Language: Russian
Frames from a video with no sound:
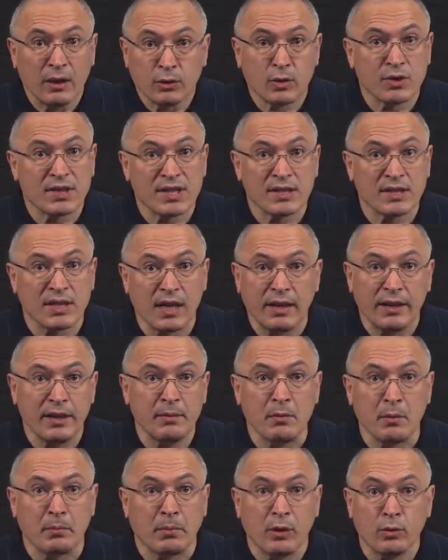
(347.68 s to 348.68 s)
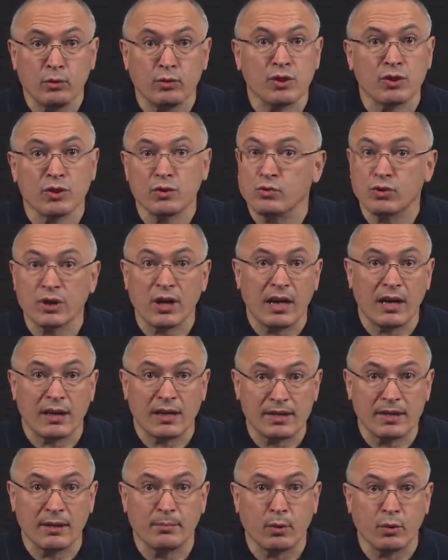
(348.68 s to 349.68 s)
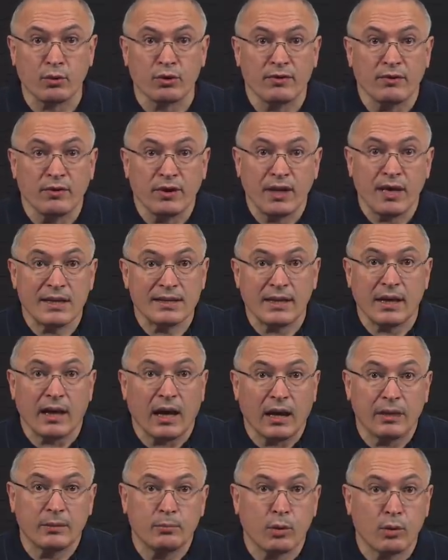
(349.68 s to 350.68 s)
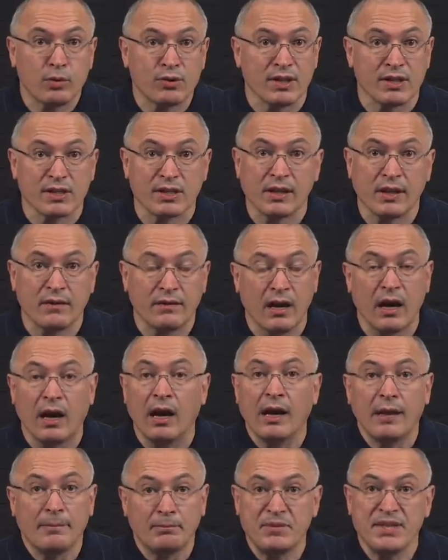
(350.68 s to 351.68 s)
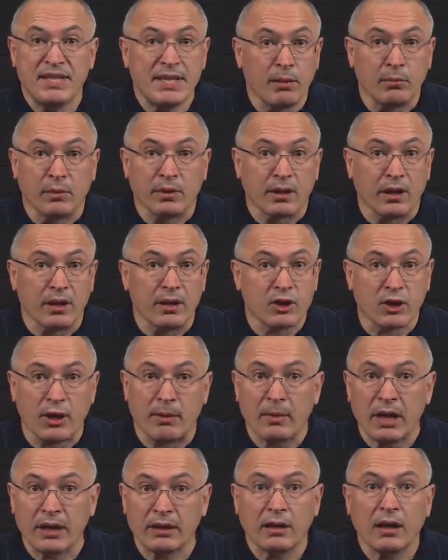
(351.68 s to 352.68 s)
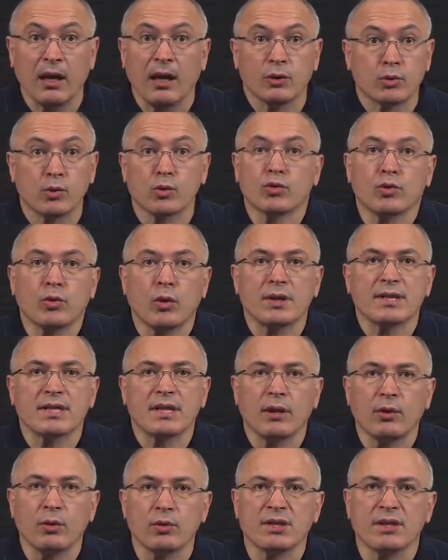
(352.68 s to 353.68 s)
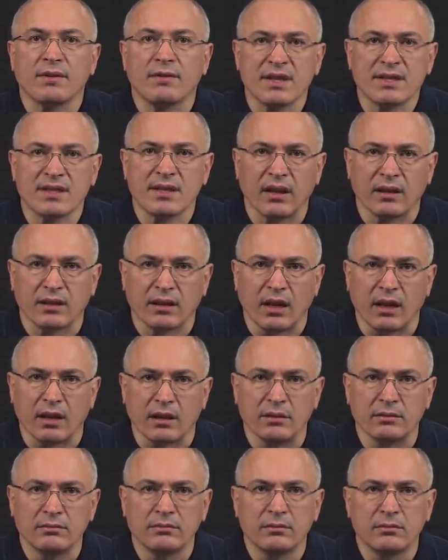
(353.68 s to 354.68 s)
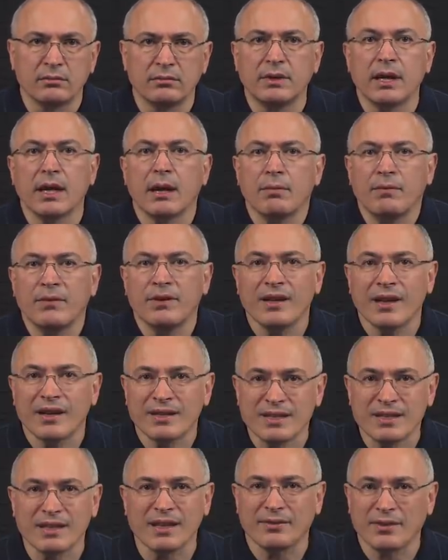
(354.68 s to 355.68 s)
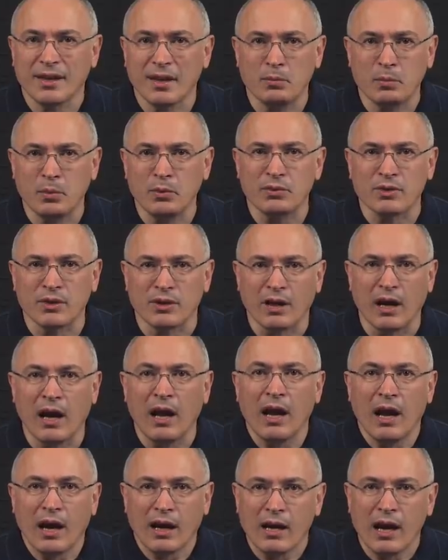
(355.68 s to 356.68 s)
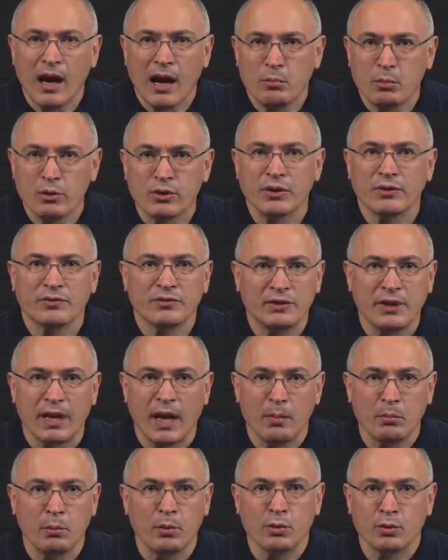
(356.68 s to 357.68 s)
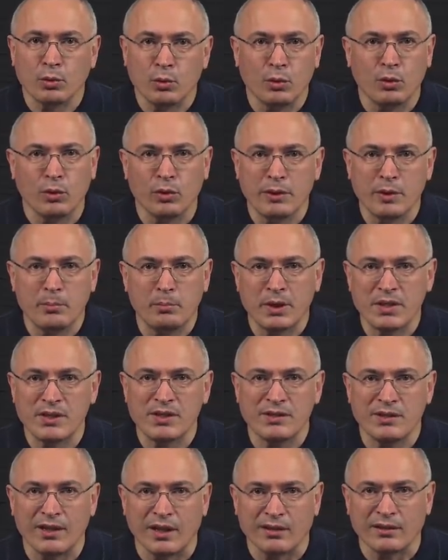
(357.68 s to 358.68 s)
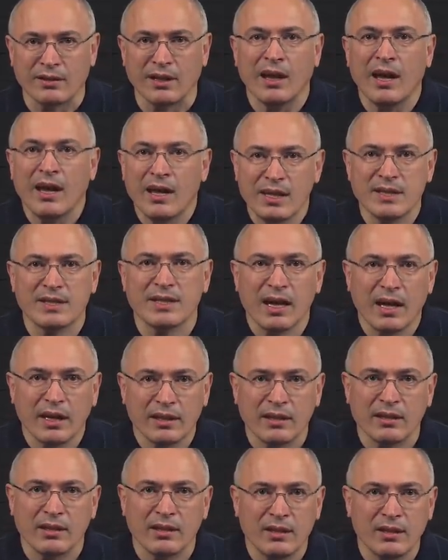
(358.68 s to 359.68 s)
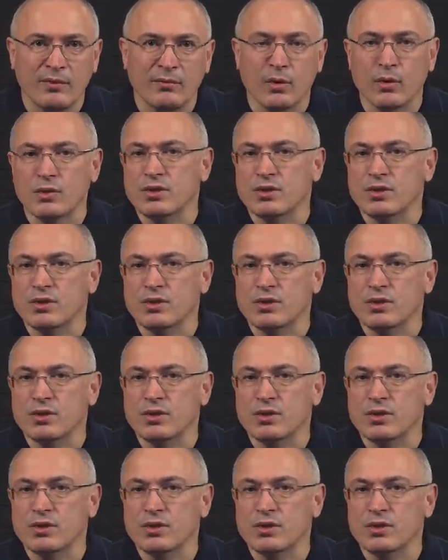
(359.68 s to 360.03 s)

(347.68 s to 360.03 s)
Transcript: то с остальными получится уже гораздо проще. Ведь если отбросить слова «демон» и «шаман», то что остается в остатке – Требования отставки Путина. Габушев требует ухода президента. И за это на него